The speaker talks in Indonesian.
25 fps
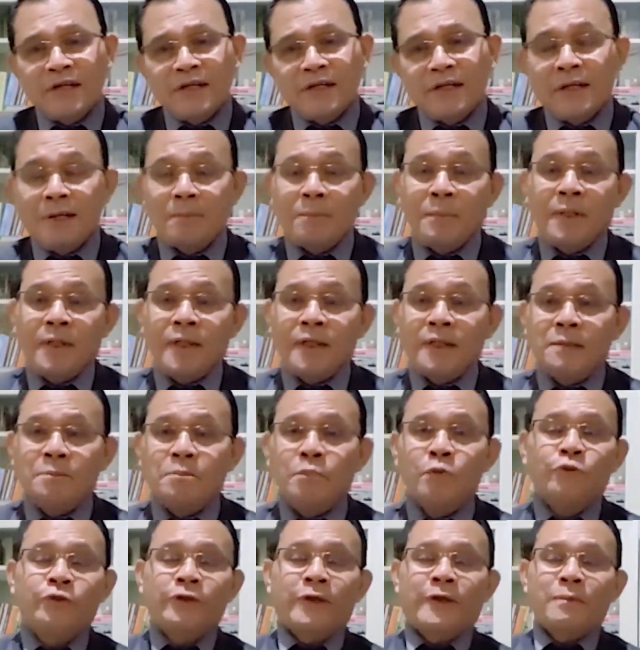dapat
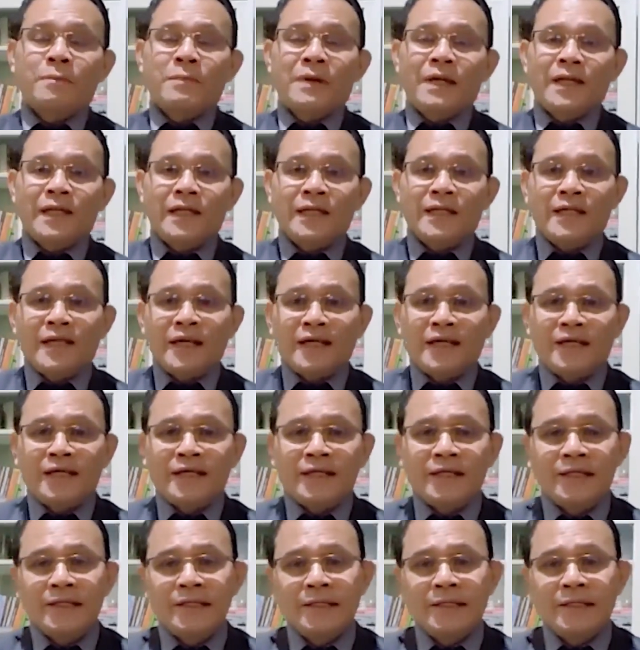diputarbalikkan